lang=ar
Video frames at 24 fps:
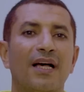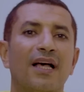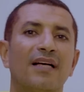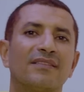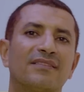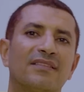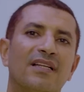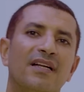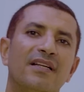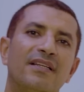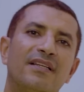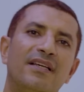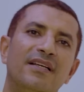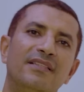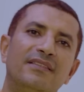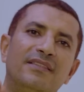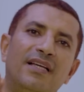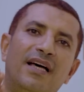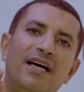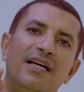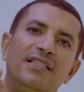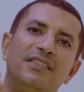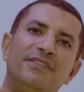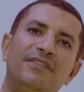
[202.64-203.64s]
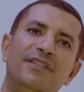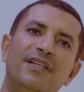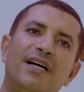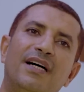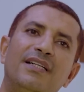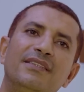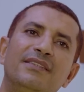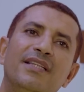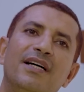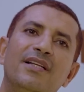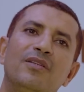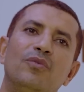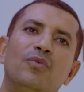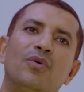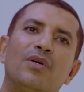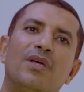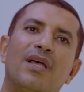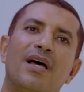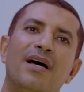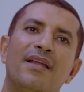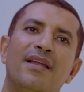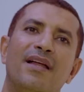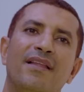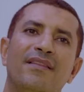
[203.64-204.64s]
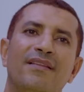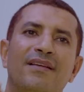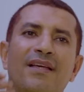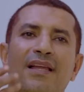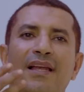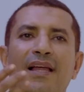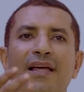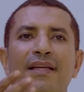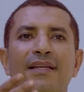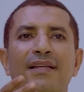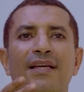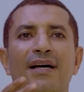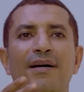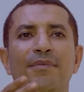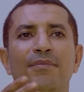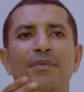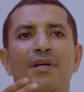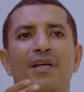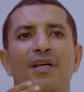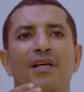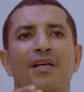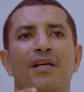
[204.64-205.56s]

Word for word: أصلا كنت عايش في عدن وكان هذيك الأيام